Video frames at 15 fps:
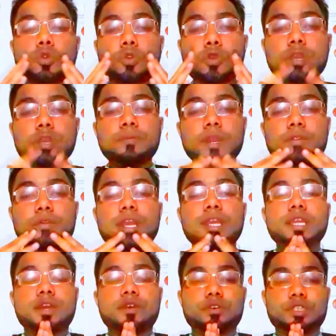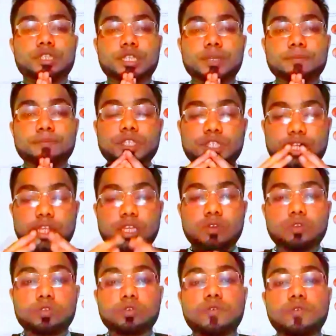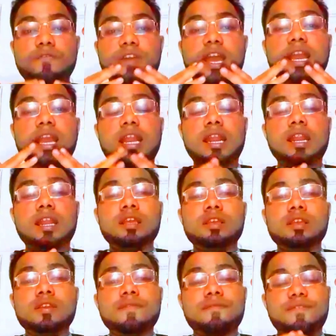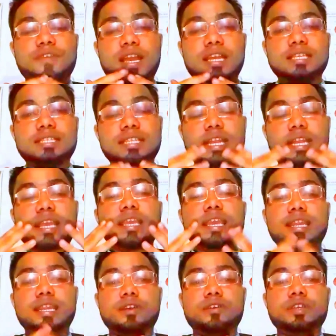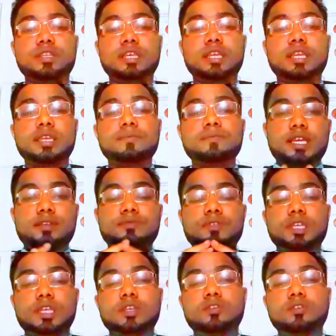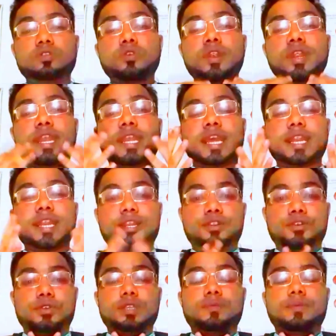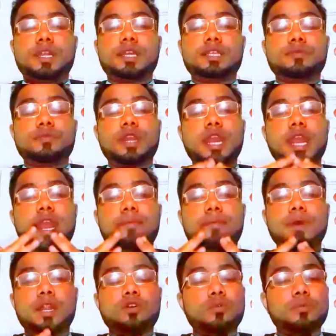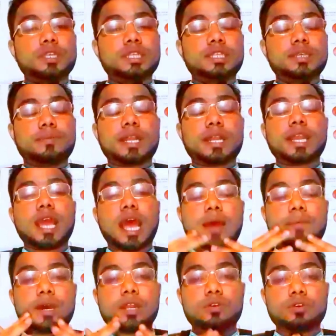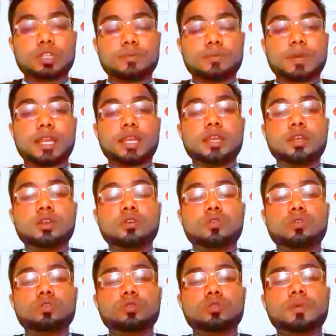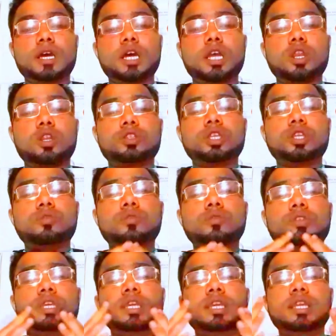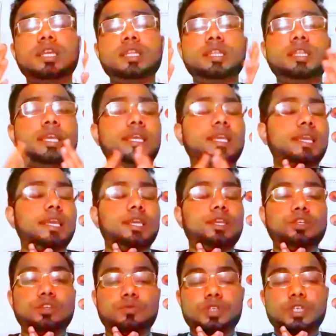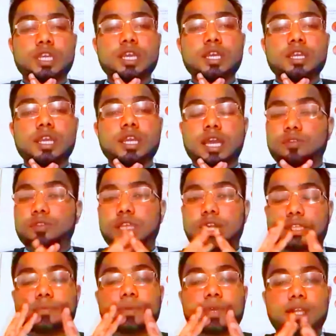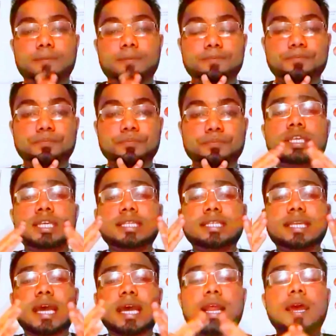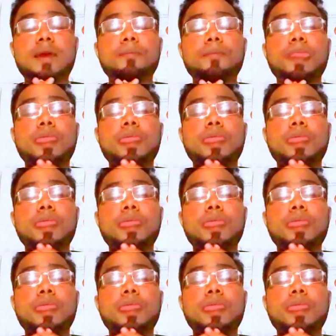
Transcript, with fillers: ক্রনিক প্যারোনাইকিয়া হচ্ছে সাধারণত ফাঙ্গাল ফাঙ্গাস দ্বারাই এটা হয়ে থাকে সাধারণত রিকারেন্ট হতে পারে যেমন একবার কমে যেতে পারে আবার হতে পারে অথবা দীর্ঘদিন থেকে এই সমস্যা কারো থাকতে পারে যারা